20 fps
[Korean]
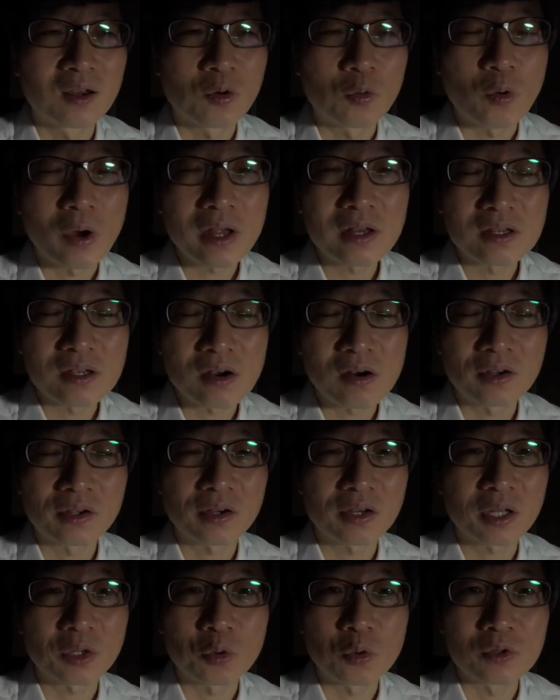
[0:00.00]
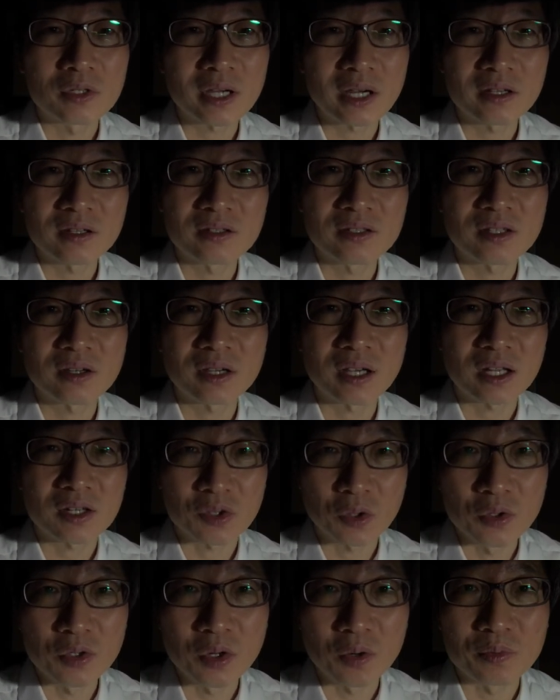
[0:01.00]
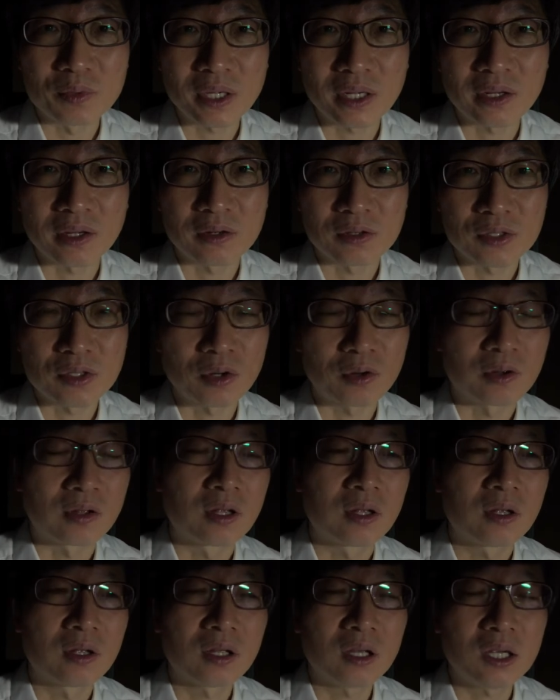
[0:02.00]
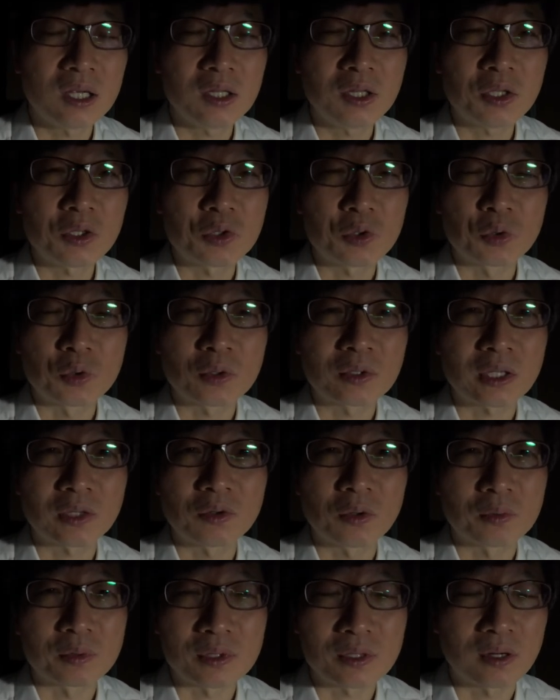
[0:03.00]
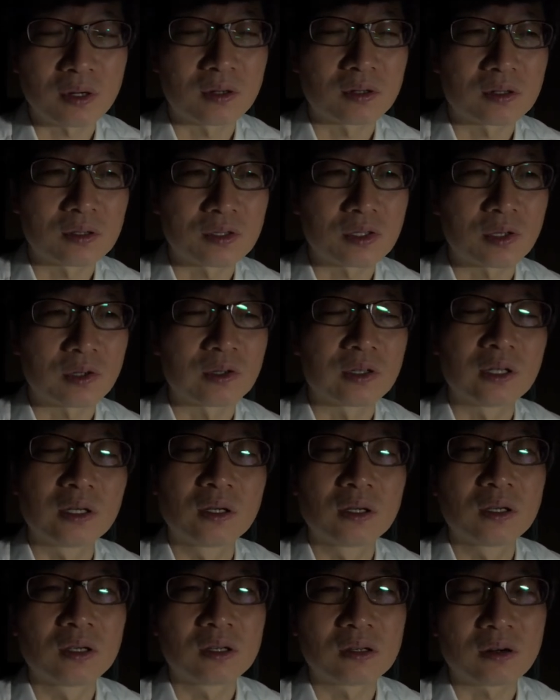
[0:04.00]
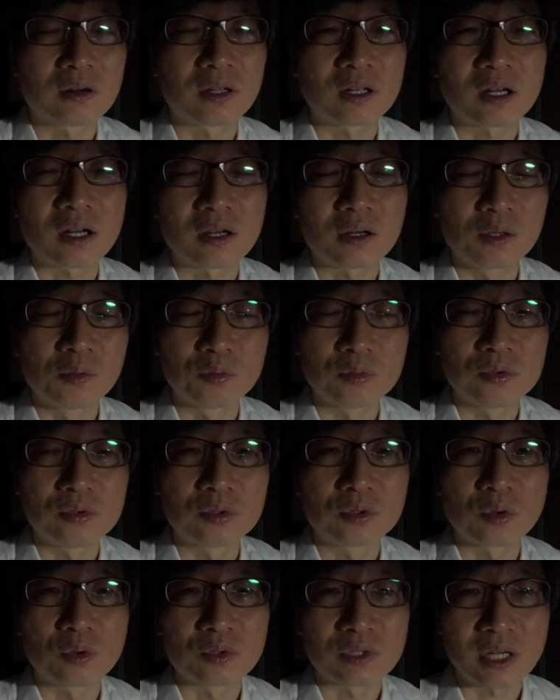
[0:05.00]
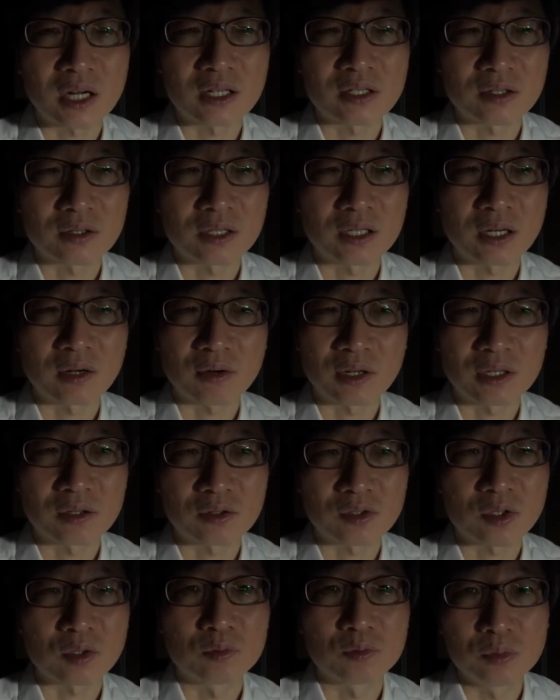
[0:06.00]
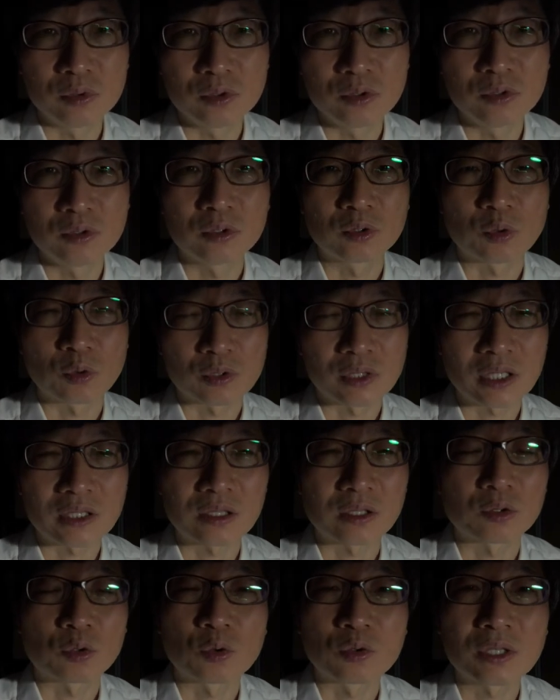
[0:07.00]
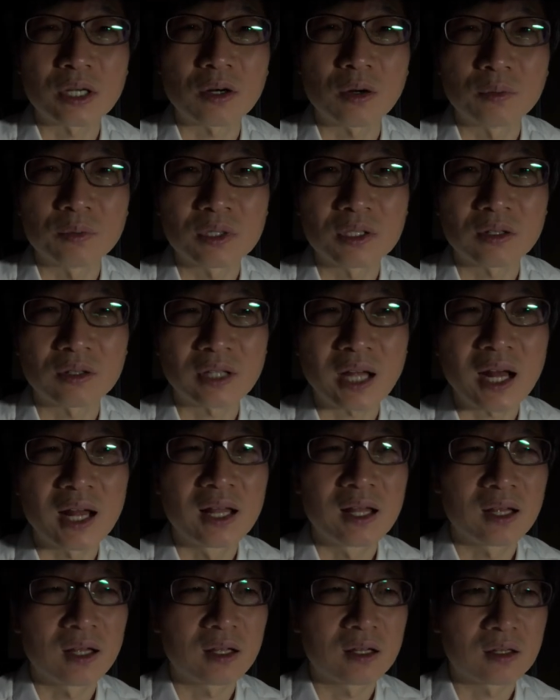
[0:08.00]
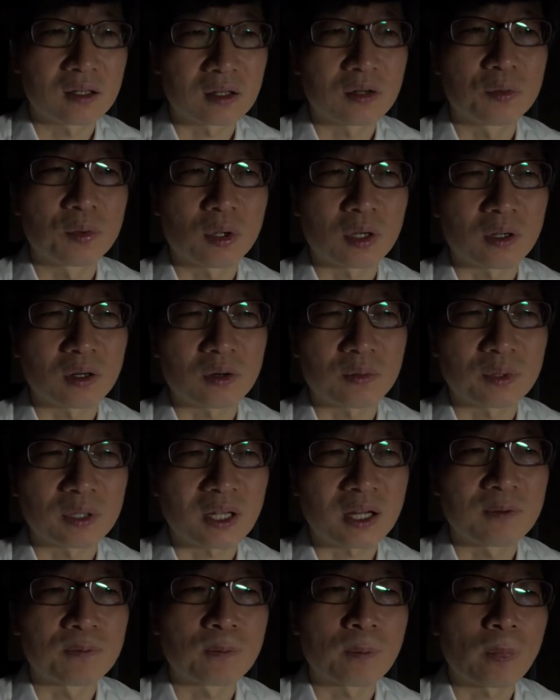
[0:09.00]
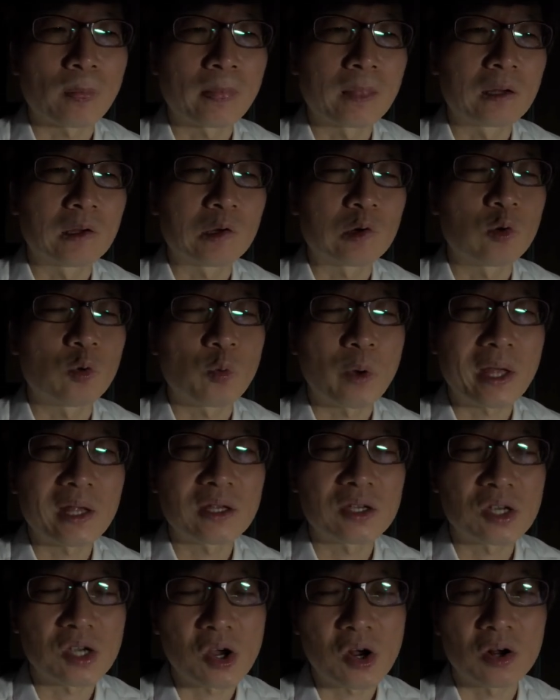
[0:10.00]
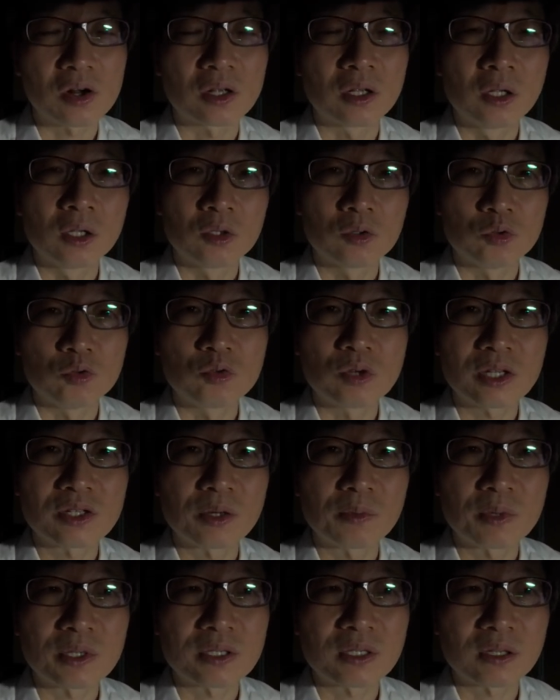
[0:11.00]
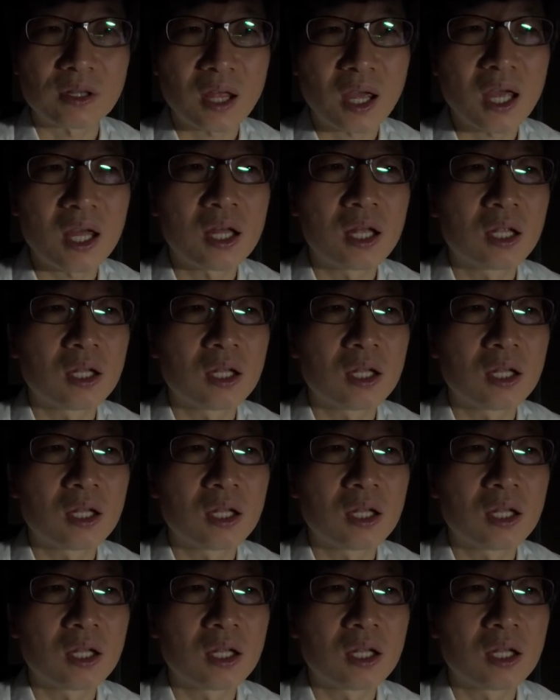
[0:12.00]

when 영역에 동사의 흔적이 전혀 없잖아요. 그죠? ed 준동사도 없어. 그죠? 그러니까 이걸 무동사절이라고 하는 거죠. 무동사절. 동사가 없는 거다. 그런 표현인 겁니다. 그리고 when y 누가 젊었을 때